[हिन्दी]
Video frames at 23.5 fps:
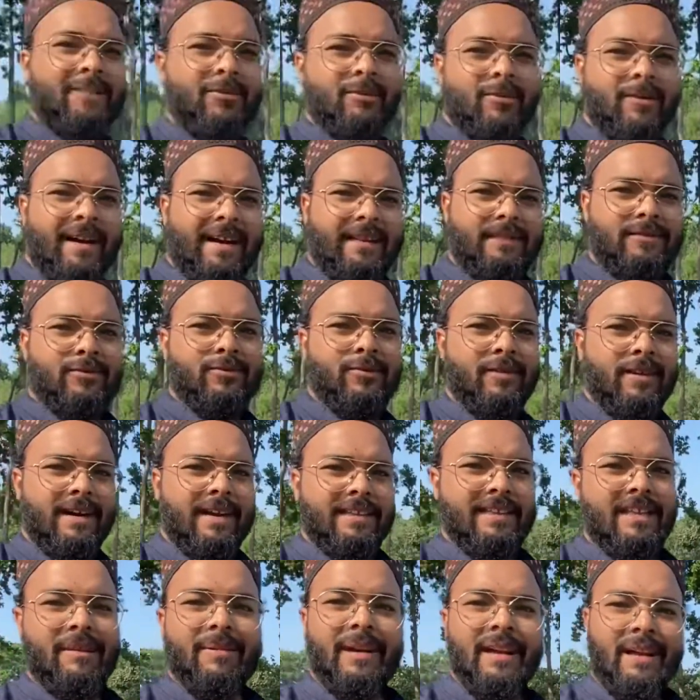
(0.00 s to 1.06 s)
तो गाय थोड़ा
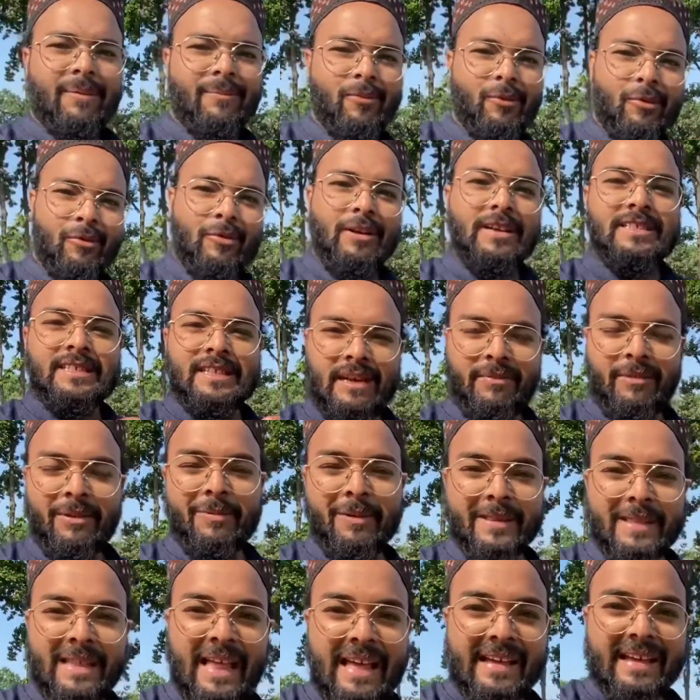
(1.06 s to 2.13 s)
आदिल भाई आप लोग को स्क्रिप्ट
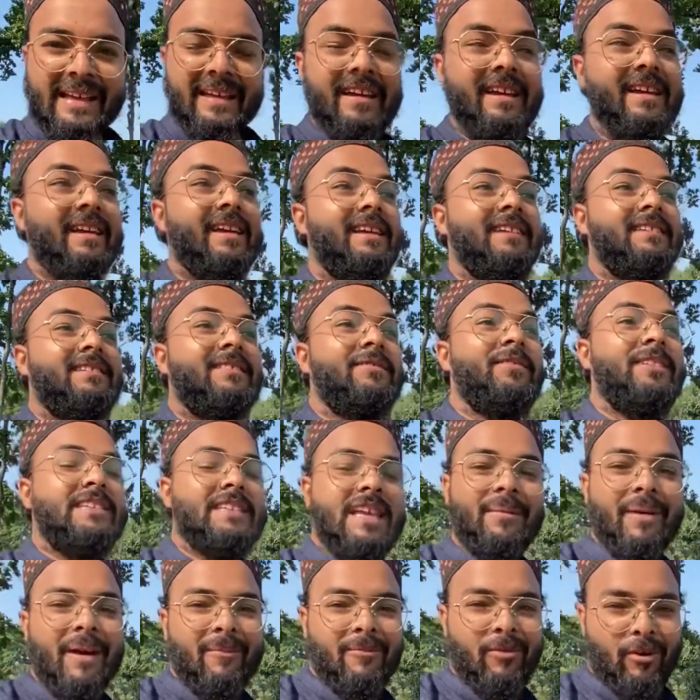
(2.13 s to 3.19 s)
बताएंगे कि किस
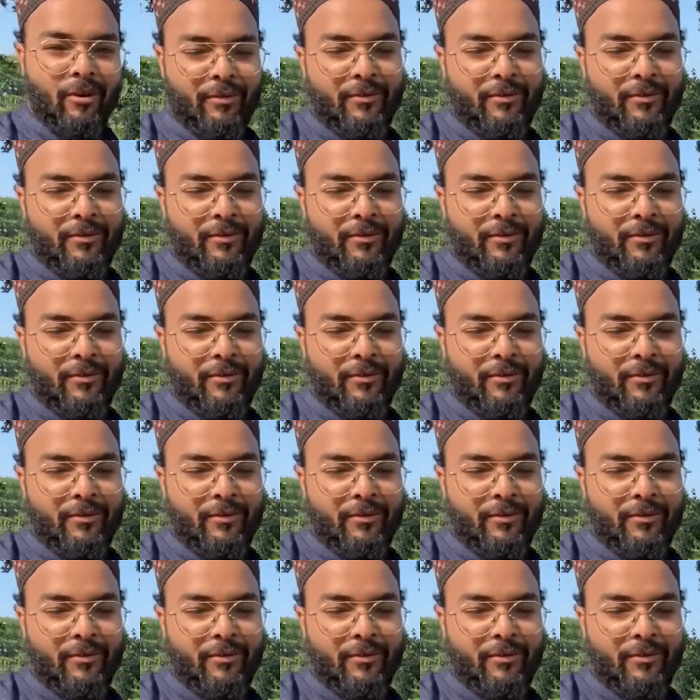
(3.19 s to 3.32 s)
विषय में हम लोग